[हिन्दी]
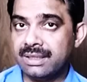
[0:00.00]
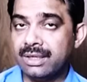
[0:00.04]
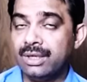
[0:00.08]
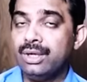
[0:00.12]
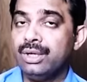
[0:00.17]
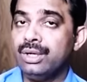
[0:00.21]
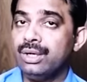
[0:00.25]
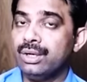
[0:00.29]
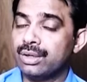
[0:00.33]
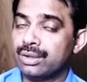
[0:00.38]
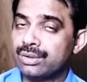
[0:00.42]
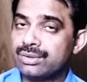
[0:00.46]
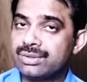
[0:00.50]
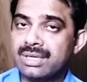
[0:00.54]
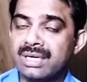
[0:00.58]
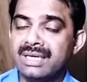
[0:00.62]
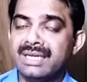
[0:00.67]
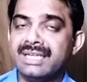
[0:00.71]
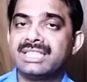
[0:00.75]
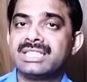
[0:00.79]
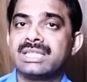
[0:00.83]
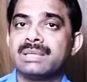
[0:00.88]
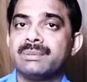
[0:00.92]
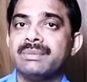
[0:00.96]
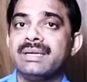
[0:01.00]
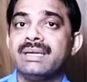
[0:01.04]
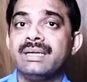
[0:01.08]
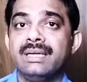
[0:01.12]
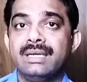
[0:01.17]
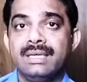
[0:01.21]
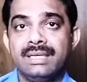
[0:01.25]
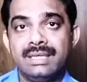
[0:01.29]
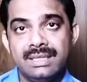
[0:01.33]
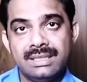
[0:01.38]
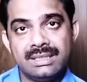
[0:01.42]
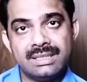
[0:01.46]
हैं और उस कंडीशन में
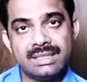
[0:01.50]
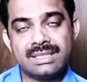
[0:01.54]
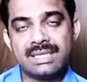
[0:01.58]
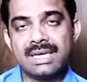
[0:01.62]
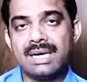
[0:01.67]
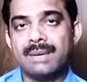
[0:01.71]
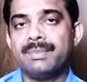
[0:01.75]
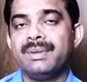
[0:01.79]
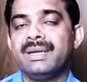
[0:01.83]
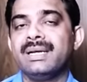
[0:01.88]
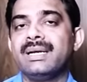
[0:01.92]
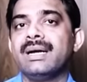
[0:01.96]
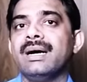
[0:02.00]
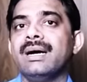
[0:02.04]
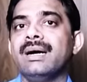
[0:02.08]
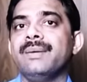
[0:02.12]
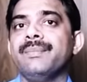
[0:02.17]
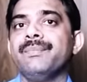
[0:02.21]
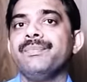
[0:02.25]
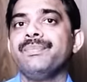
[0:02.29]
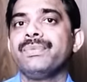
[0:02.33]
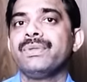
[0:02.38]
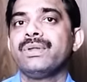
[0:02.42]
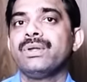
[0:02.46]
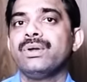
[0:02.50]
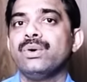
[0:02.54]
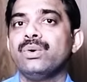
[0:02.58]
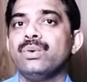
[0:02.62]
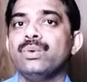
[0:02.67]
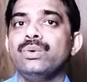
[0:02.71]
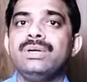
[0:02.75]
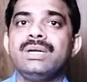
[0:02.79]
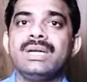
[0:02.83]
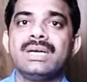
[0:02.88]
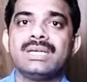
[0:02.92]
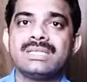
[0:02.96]
जैसा आपने कहा
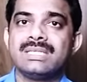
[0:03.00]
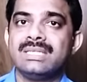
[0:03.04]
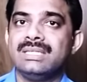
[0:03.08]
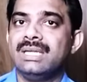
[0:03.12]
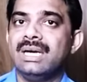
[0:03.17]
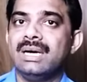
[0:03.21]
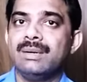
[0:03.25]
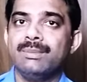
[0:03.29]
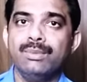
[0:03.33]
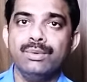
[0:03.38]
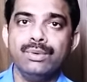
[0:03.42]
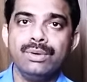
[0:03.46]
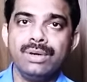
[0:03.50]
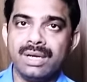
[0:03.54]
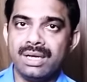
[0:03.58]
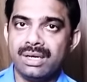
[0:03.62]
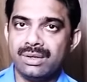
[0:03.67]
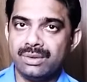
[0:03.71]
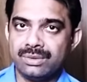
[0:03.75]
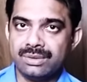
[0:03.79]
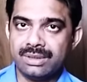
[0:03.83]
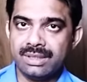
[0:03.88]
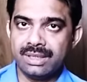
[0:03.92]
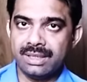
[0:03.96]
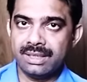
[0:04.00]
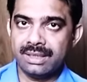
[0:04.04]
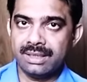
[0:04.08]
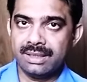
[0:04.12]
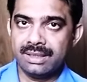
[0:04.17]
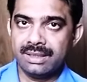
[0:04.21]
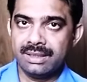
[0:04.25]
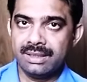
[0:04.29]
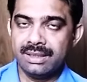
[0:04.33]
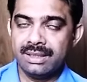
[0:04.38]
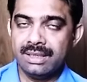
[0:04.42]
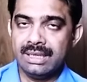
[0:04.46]
उल्टा सीधा बोलना होता है
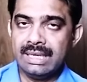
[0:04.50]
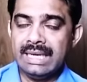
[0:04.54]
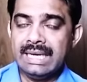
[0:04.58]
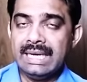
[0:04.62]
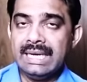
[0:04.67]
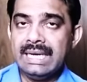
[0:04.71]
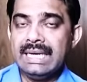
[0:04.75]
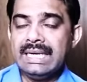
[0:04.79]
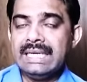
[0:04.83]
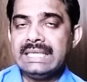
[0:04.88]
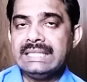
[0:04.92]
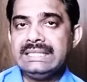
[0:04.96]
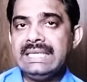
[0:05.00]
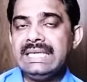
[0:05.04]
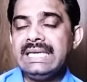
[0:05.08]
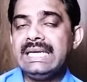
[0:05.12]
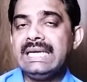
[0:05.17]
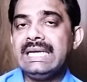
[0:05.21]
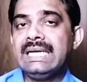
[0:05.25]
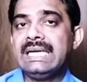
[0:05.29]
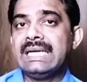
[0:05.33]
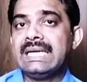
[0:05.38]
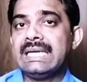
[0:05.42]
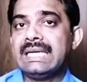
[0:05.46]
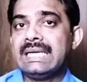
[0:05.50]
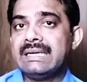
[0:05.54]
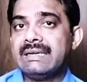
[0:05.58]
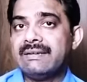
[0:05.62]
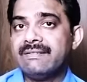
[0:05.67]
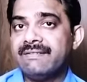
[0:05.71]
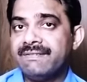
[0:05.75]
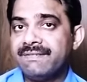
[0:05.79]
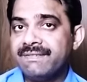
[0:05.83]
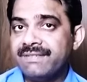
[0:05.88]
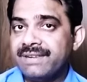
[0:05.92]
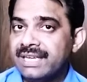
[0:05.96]
ये
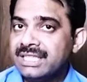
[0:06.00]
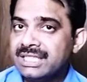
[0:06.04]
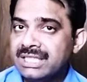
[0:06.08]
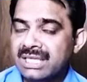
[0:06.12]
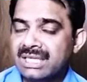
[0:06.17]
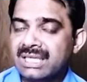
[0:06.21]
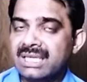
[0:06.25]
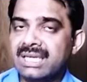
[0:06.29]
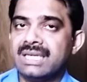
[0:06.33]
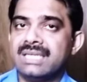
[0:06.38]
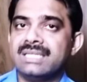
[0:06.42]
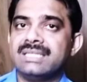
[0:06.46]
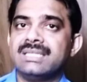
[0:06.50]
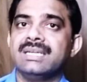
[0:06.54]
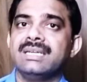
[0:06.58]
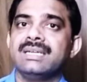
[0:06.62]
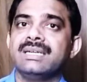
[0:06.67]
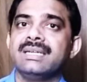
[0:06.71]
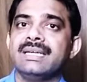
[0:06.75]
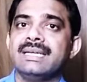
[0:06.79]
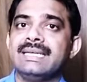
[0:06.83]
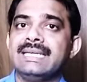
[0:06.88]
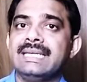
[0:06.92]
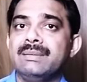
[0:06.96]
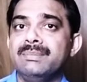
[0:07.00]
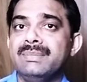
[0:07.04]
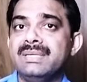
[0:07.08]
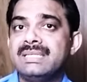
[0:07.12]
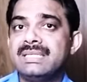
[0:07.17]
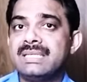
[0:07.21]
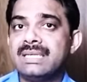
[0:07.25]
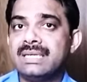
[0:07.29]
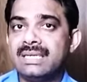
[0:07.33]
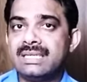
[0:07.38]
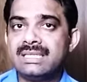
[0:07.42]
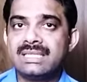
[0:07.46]
फ्रिक्शन का रिजल्ट है ये
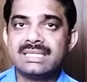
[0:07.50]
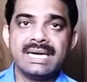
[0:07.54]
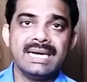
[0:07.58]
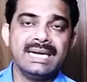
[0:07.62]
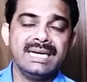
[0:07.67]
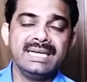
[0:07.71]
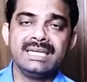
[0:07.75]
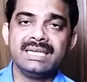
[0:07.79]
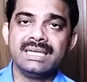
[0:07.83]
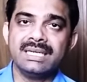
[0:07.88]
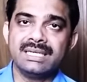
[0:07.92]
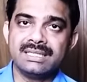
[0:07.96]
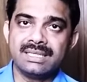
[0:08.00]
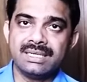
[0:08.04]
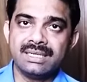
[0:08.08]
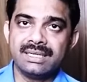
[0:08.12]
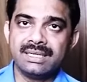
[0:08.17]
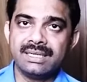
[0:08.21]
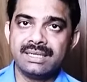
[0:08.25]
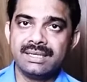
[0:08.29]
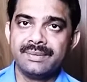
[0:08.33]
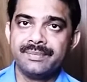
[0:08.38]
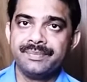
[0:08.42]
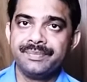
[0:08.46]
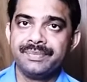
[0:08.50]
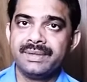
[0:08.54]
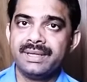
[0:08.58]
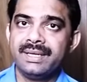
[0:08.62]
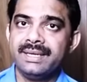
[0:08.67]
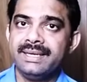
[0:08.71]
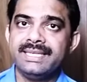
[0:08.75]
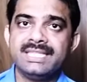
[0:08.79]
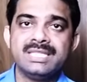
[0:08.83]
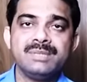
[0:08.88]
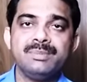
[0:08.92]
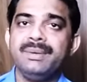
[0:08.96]
मिसअंडरस्टैंडिंग का रिजल्ट है
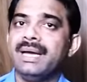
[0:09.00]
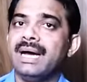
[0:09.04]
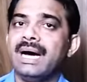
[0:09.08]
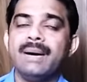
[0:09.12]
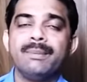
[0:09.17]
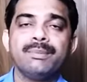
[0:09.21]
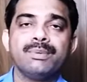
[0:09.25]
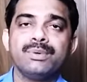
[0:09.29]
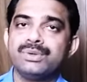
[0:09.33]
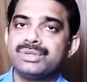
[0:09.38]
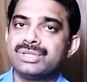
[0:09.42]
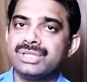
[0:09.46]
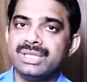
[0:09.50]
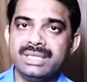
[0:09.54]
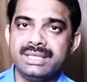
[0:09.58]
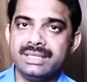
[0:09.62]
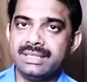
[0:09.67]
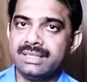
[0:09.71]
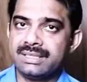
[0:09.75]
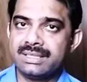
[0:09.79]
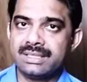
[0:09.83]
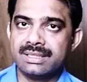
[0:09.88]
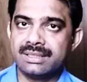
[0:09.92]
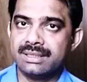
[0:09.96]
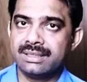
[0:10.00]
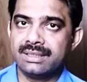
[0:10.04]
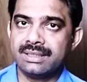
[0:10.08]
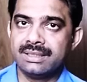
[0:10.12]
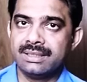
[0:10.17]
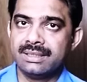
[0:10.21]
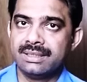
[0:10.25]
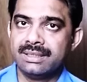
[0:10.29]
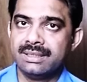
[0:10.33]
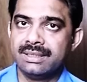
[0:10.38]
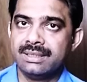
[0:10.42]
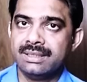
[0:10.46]
इसमें आप कुछ नहीं कर सकते
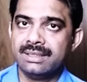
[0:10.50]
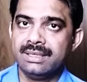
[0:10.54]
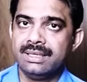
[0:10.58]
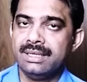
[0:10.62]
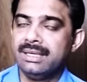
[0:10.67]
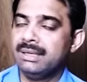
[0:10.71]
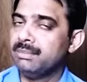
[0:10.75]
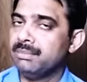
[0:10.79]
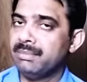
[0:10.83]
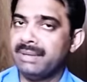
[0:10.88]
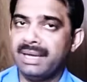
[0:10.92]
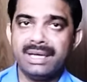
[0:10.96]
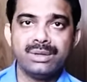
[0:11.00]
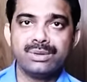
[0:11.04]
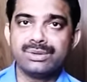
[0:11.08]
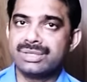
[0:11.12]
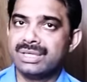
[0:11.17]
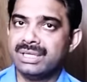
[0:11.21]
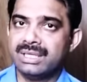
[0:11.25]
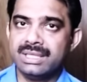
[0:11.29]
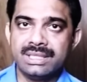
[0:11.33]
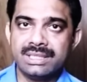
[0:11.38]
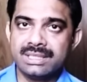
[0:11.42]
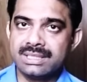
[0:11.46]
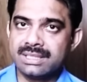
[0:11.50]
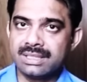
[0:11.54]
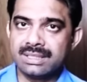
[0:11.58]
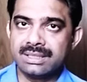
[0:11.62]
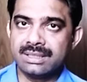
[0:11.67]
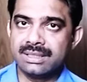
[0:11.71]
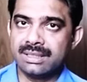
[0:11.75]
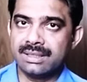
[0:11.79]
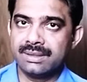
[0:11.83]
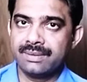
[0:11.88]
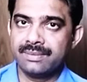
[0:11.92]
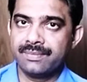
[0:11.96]
मैं कुछ नहीं कर
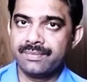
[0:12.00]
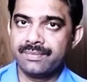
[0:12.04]
सकता